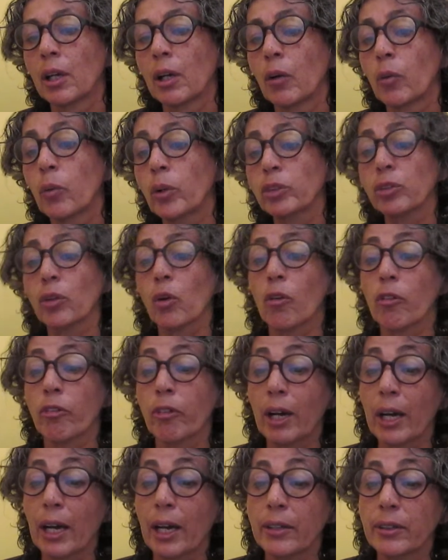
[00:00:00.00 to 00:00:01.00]
ruas
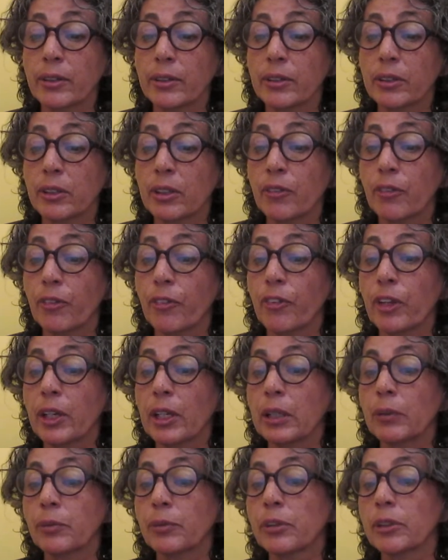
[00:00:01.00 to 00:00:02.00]
covardes que
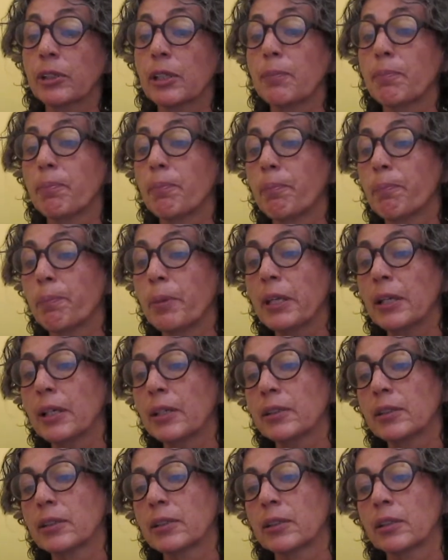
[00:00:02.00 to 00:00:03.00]
ficam sem
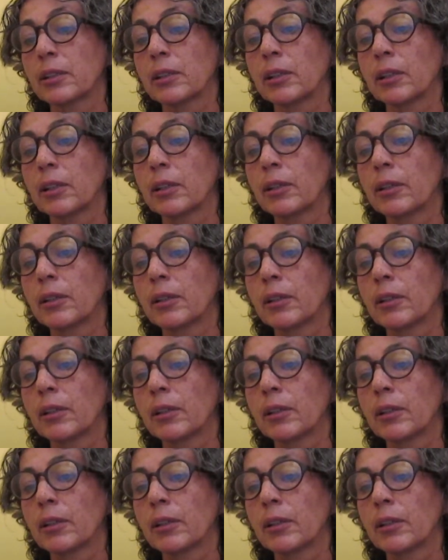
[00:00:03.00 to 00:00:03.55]
pinga de sangue.